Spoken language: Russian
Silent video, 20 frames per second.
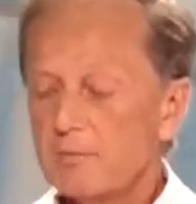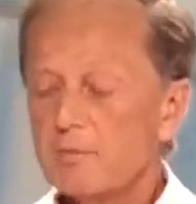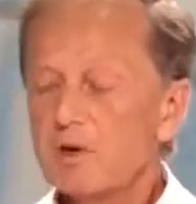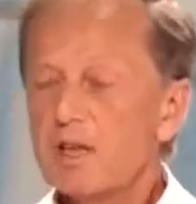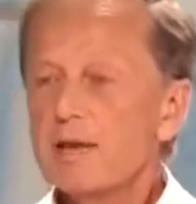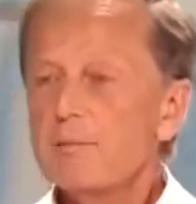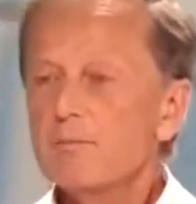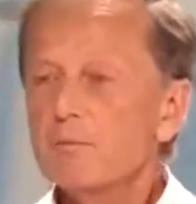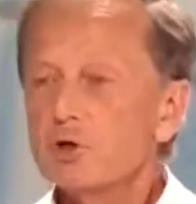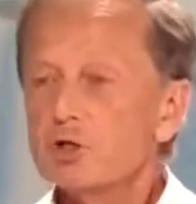Мы
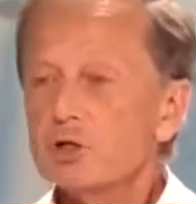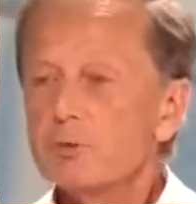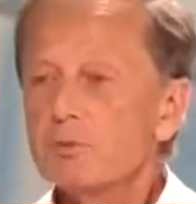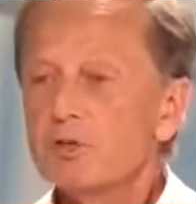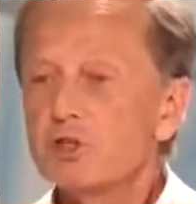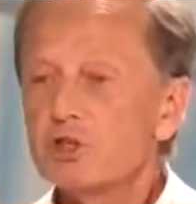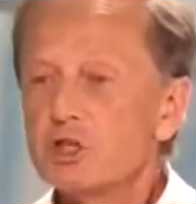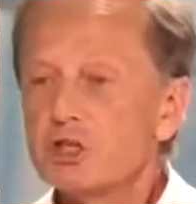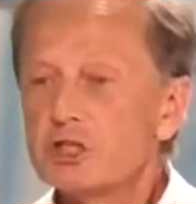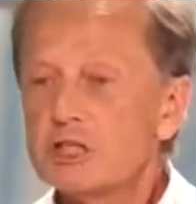не можем
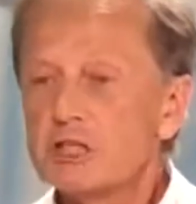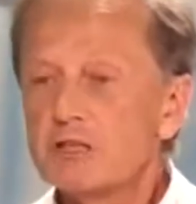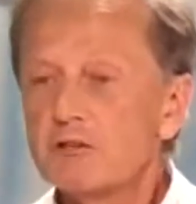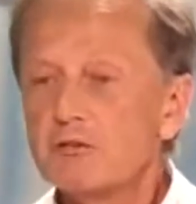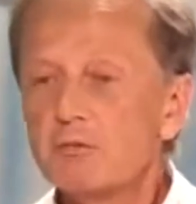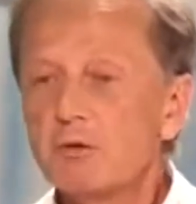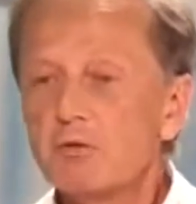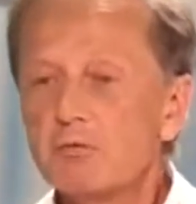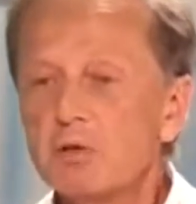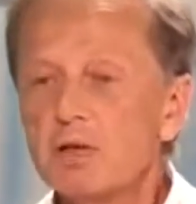быть
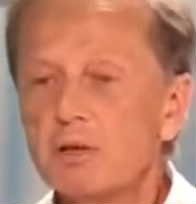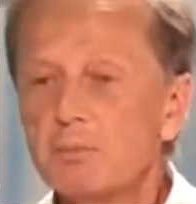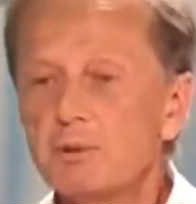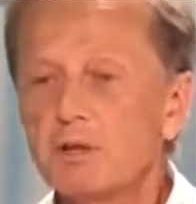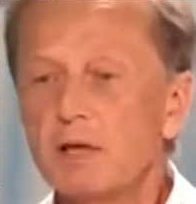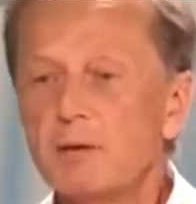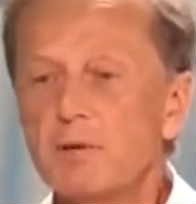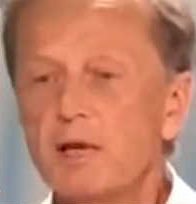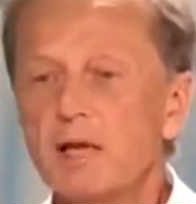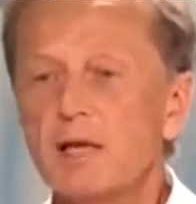счастливыми в мире
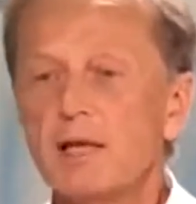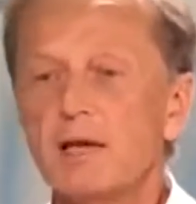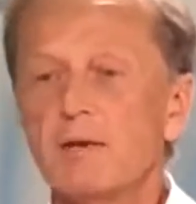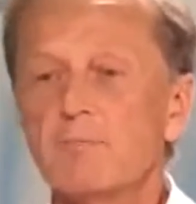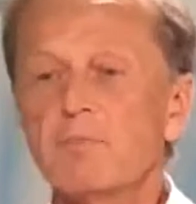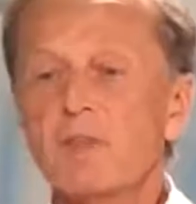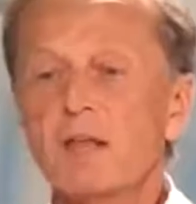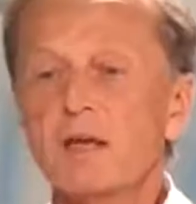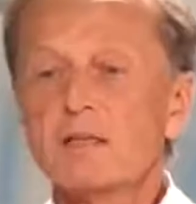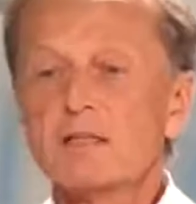потребления.